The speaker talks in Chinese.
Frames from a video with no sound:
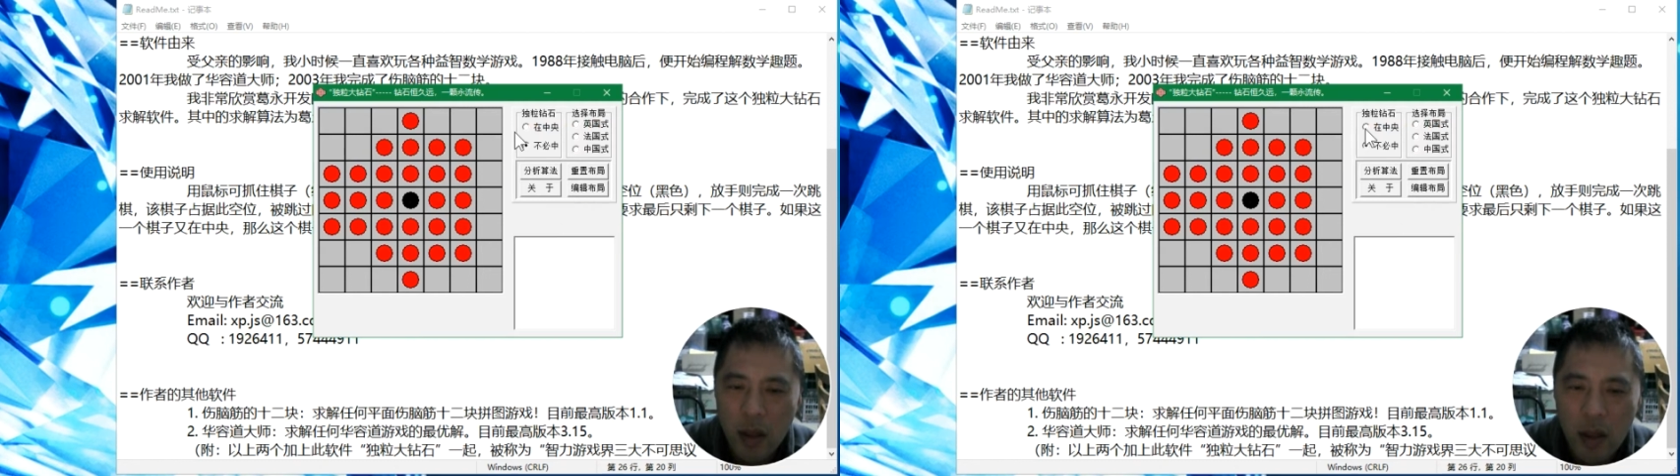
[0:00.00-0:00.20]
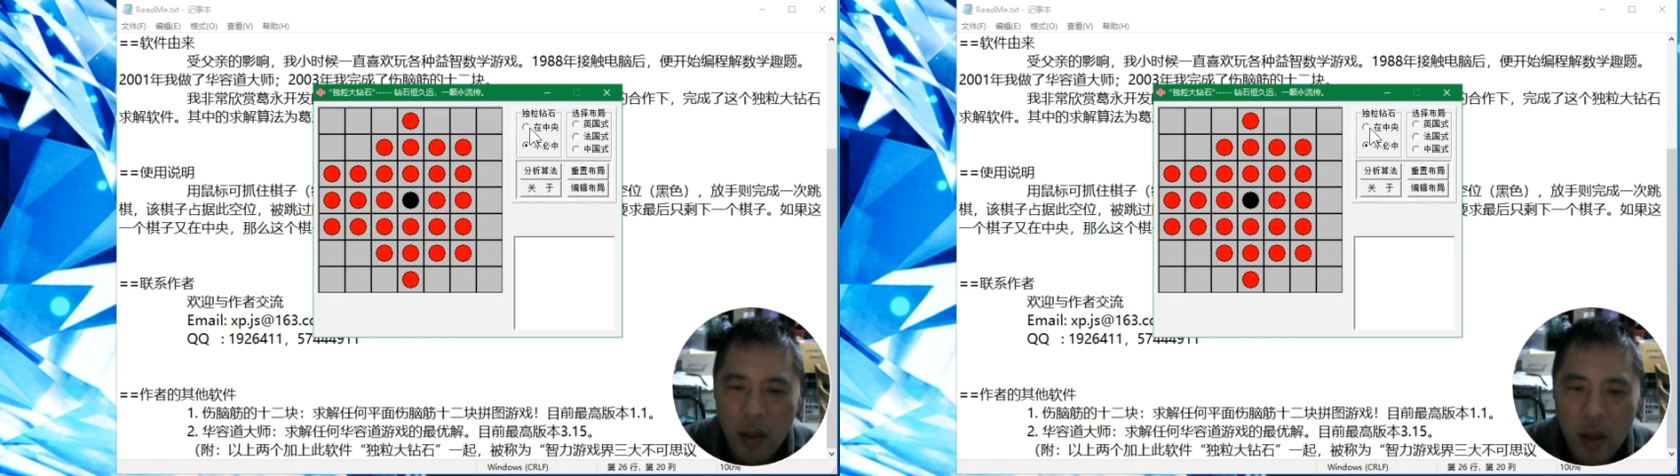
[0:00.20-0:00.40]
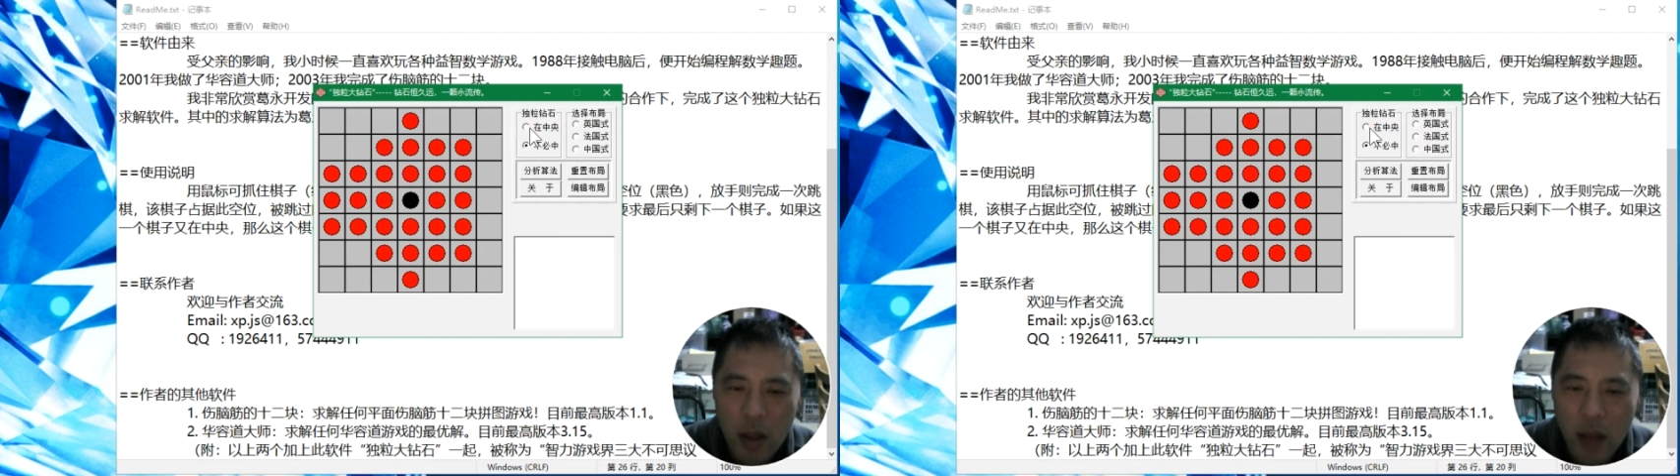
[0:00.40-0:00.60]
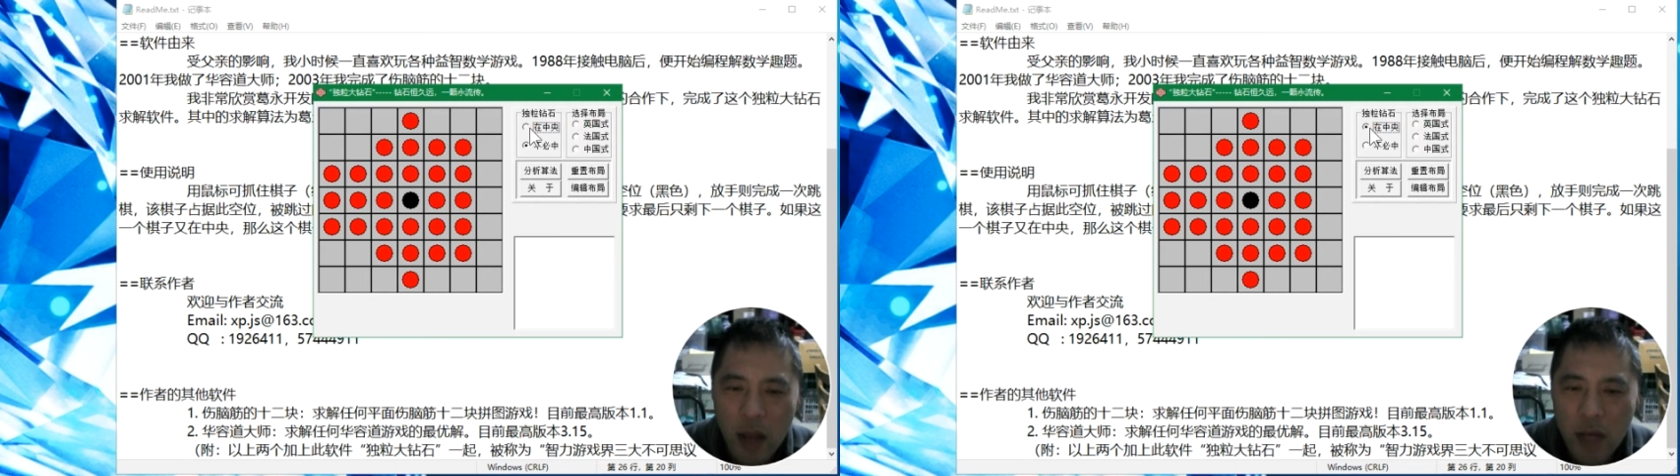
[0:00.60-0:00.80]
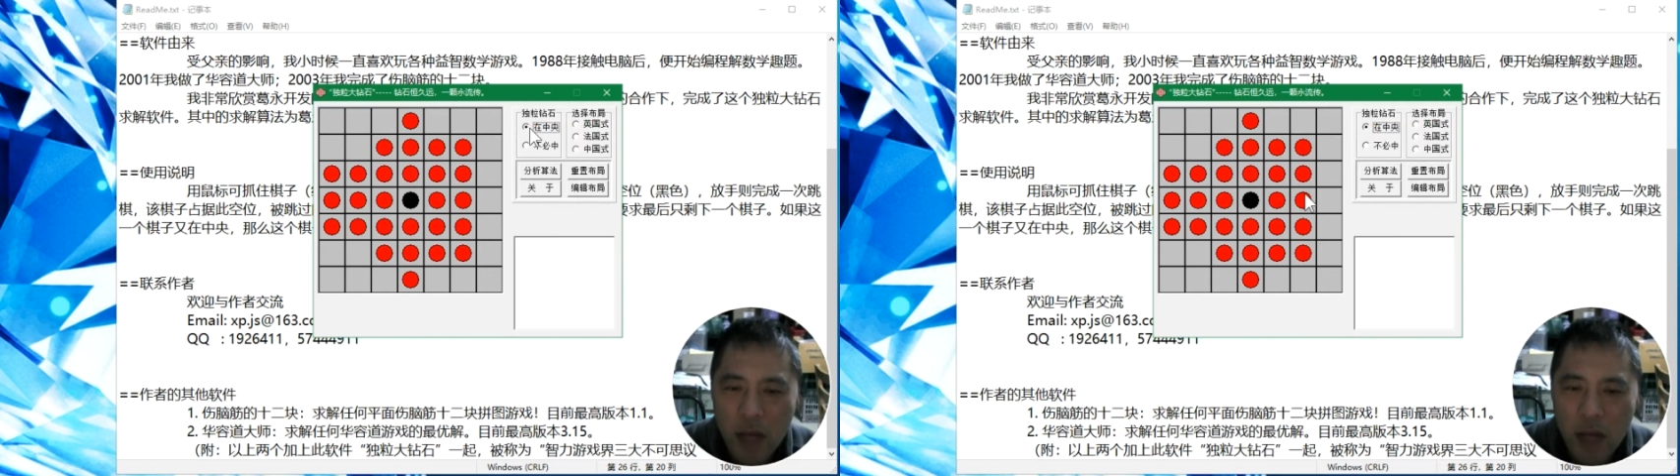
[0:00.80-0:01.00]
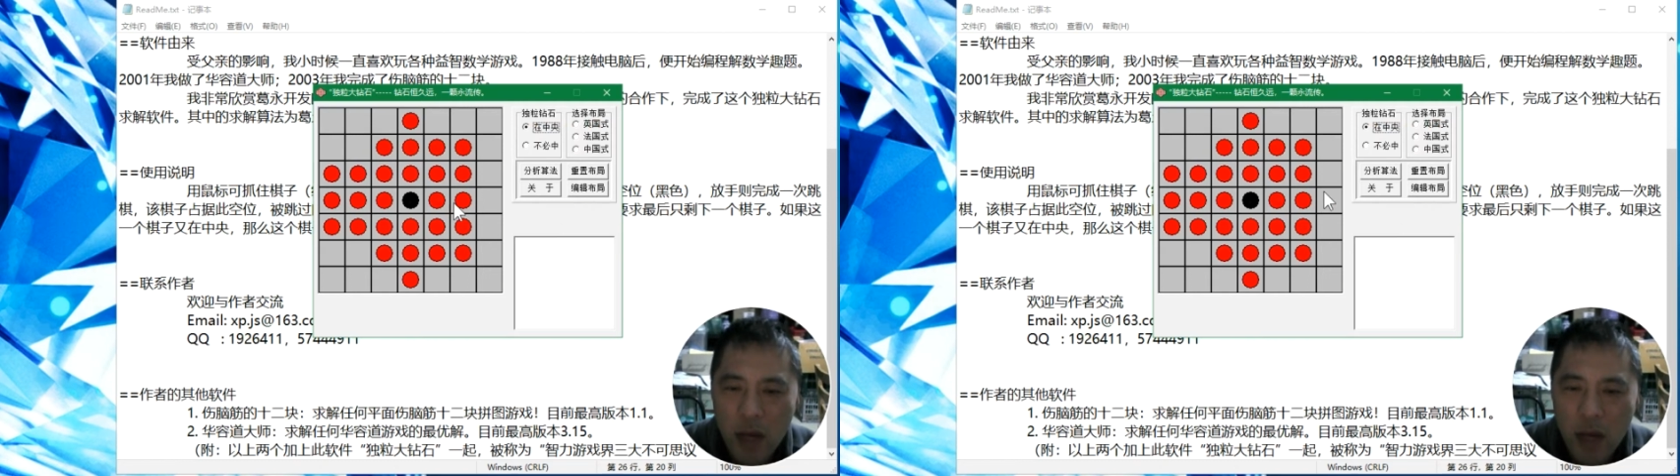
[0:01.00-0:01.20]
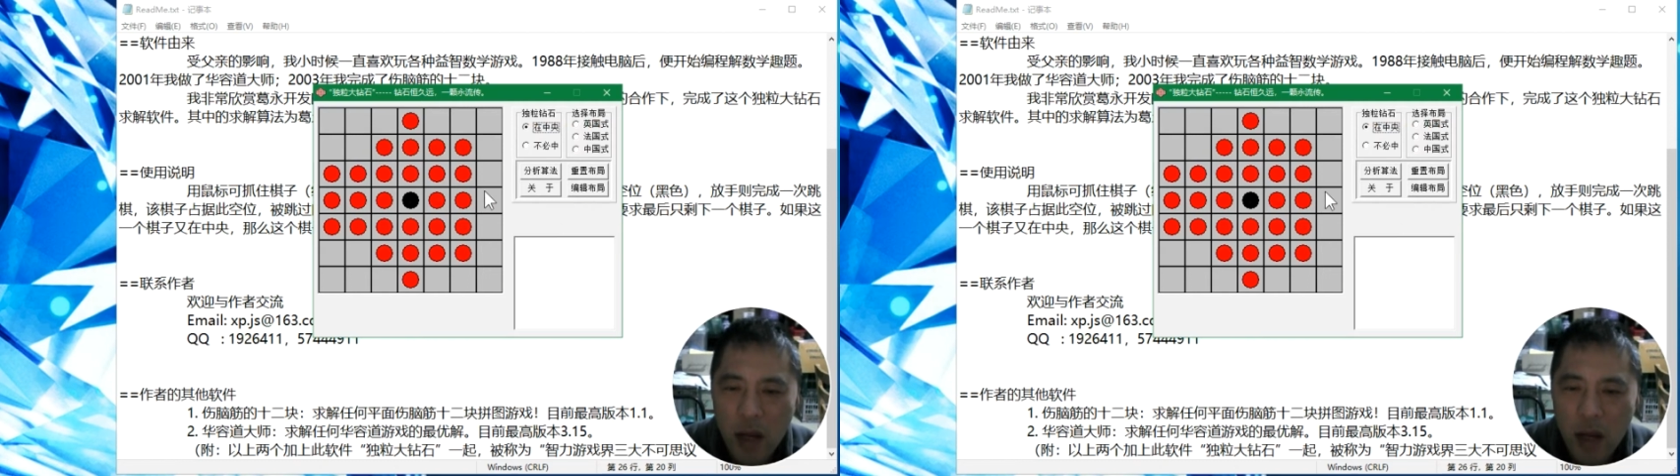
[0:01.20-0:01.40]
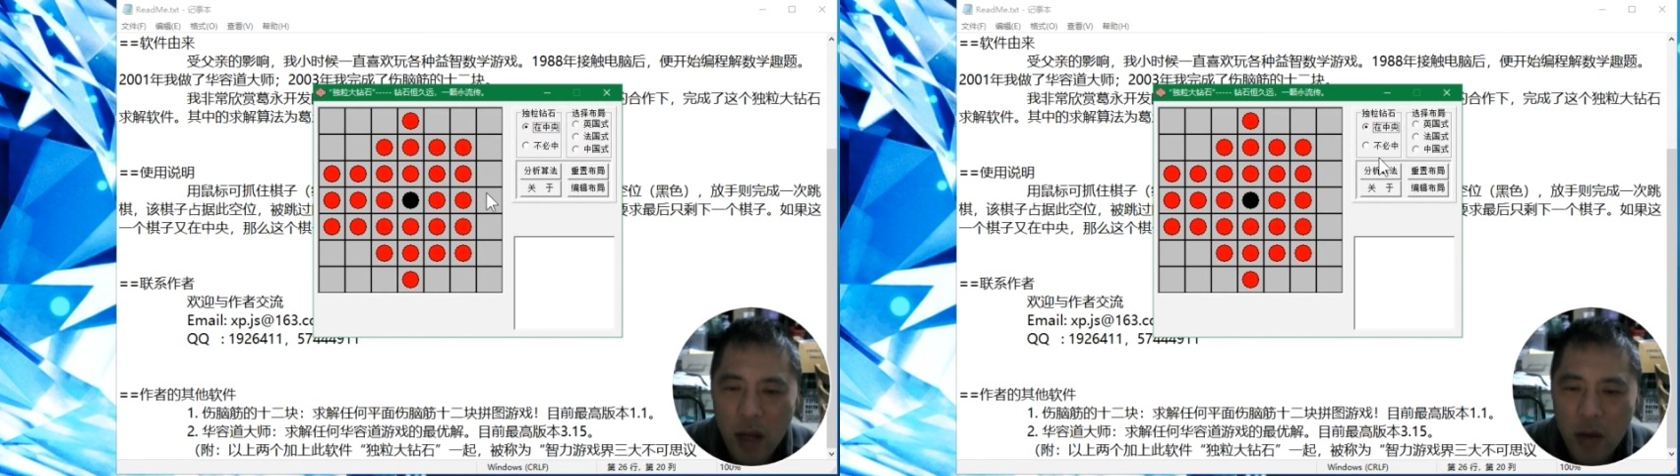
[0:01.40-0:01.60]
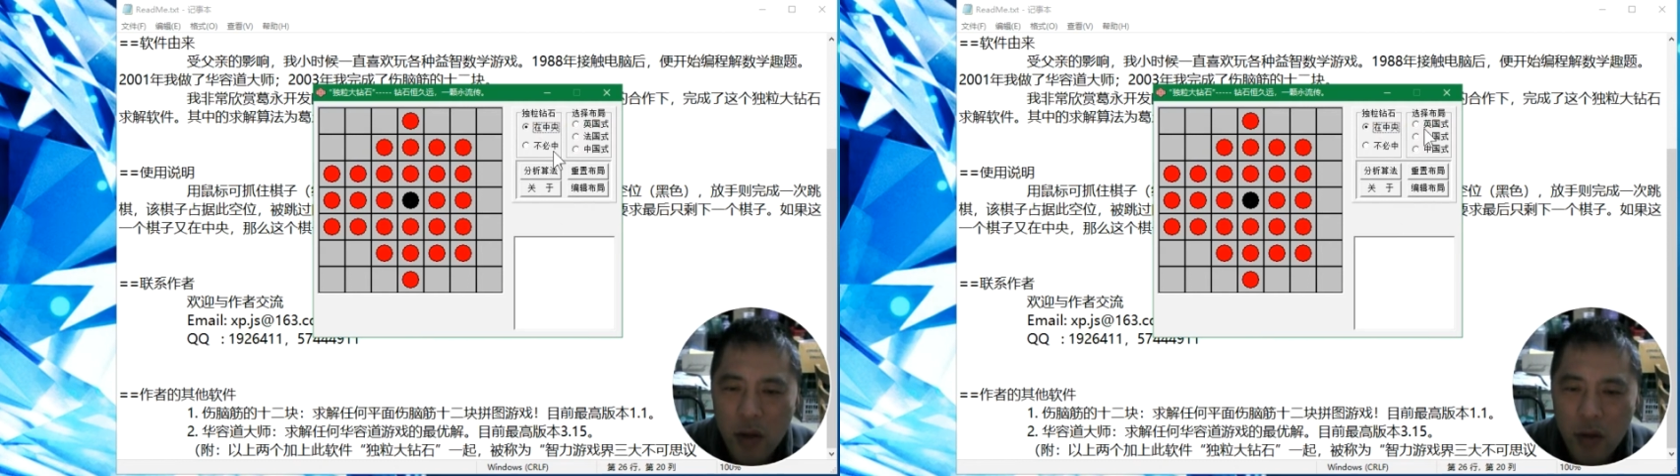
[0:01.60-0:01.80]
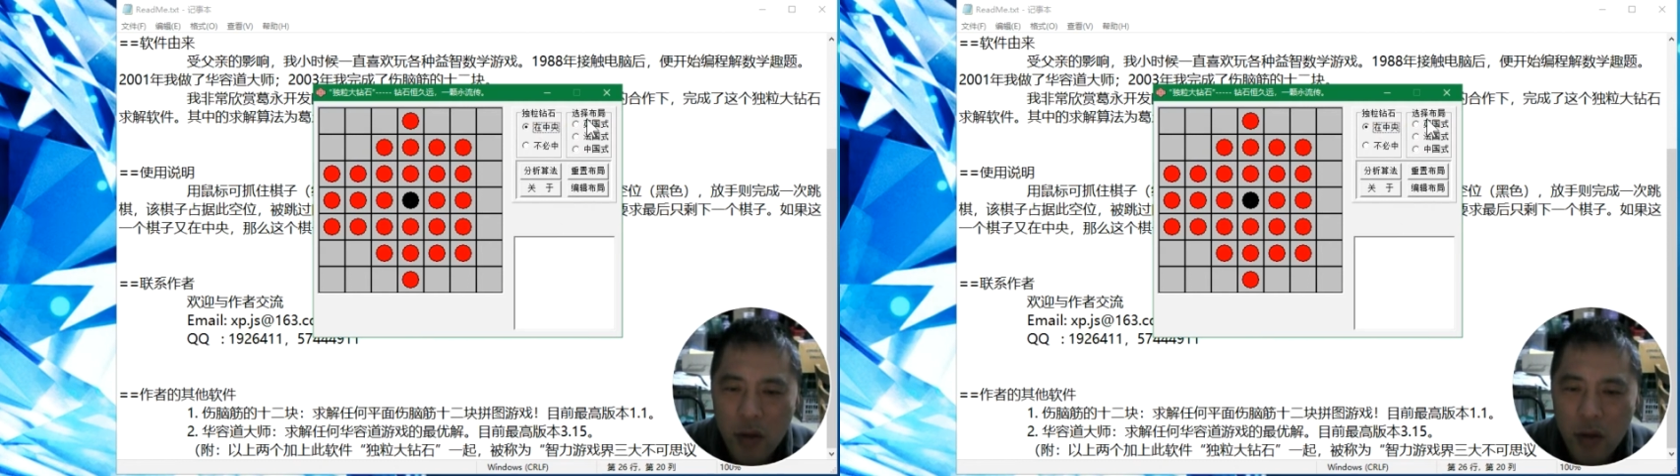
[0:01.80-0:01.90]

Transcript: 还有在中央呢，就最后呢，